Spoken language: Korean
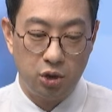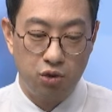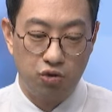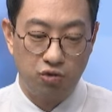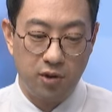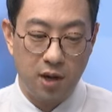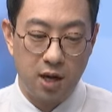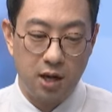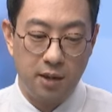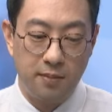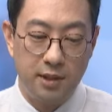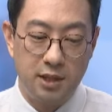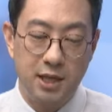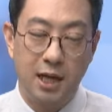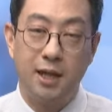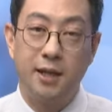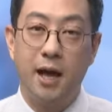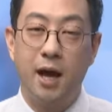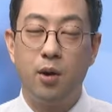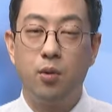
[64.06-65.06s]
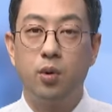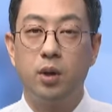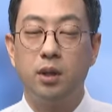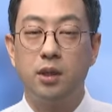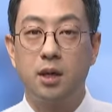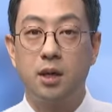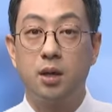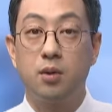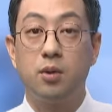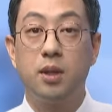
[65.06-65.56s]
주가 흐름이 잘 나오고
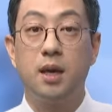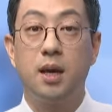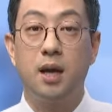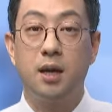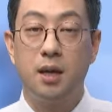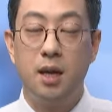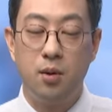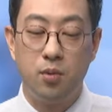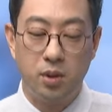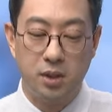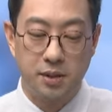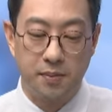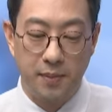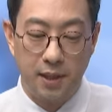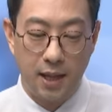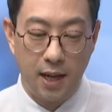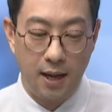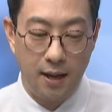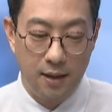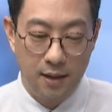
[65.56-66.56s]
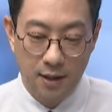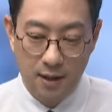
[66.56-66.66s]
있다라고 생각을 하고 있습니다.